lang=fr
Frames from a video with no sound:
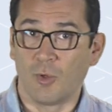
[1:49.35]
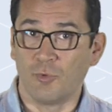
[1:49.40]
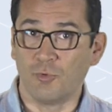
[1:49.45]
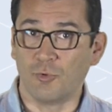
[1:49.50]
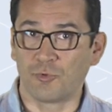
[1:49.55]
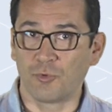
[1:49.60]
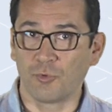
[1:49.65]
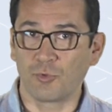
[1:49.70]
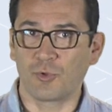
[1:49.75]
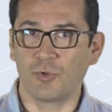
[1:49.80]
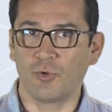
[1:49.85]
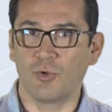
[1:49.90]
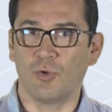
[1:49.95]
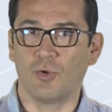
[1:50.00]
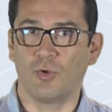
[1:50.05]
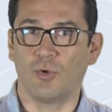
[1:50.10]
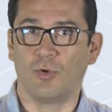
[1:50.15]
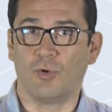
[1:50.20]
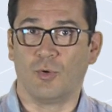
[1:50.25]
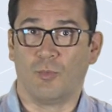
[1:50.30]
Notons que
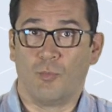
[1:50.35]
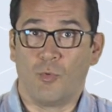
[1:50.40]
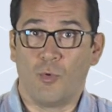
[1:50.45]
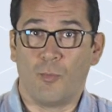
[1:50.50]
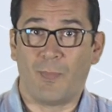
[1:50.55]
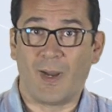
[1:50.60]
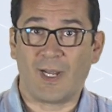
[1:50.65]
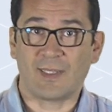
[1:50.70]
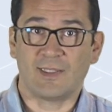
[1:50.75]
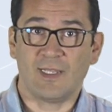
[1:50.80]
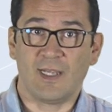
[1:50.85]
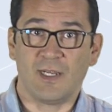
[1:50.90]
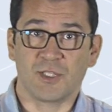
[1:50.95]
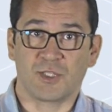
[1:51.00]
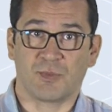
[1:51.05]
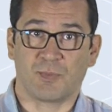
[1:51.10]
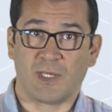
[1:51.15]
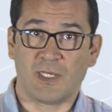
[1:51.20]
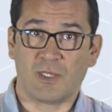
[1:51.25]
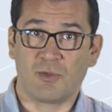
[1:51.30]
le mot
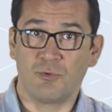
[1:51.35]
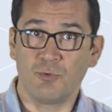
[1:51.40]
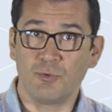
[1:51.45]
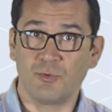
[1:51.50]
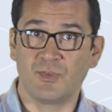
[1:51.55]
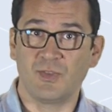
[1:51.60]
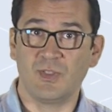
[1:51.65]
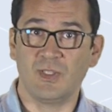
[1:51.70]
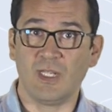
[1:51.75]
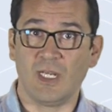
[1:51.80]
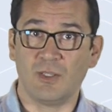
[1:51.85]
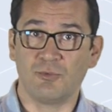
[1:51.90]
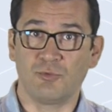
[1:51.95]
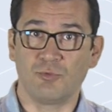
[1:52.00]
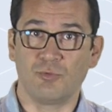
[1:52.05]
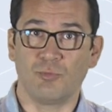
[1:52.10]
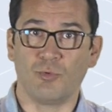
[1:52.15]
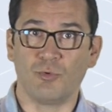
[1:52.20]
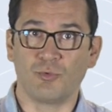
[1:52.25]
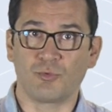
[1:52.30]
partage prête lui aussi à de
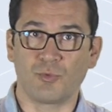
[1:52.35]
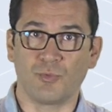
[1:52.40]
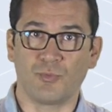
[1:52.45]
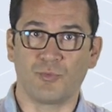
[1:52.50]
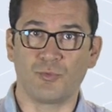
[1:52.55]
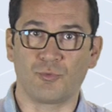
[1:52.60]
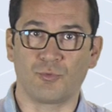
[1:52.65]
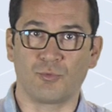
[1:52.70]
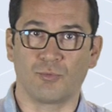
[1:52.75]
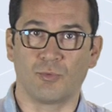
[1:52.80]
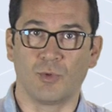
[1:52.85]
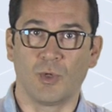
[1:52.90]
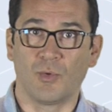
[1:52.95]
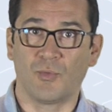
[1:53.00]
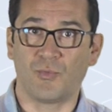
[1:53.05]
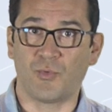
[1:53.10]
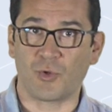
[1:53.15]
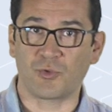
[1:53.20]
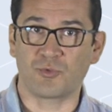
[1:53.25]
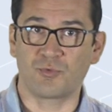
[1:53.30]
nombreuses confusions,
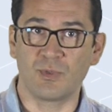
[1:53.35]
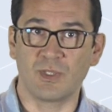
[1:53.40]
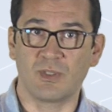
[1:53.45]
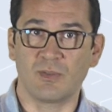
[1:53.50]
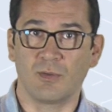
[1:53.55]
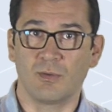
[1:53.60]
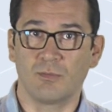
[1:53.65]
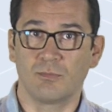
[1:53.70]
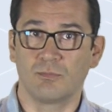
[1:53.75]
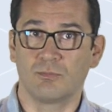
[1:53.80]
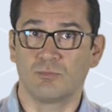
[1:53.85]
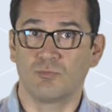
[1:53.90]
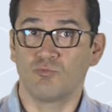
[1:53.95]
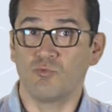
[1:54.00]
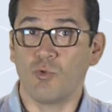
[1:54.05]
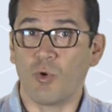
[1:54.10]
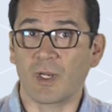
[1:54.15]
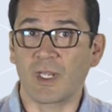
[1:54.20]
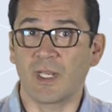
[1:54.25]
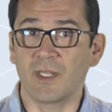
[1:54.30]
fortuites
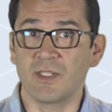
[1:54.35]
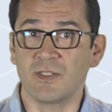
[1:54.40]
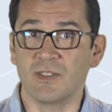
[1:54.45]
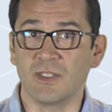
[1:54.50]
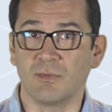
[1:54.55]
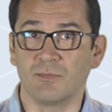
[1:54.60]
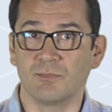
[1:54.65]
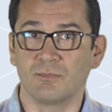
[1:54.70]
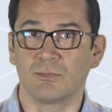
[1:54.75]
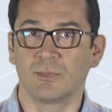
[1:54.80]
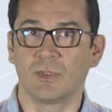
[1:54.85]
ou organisées.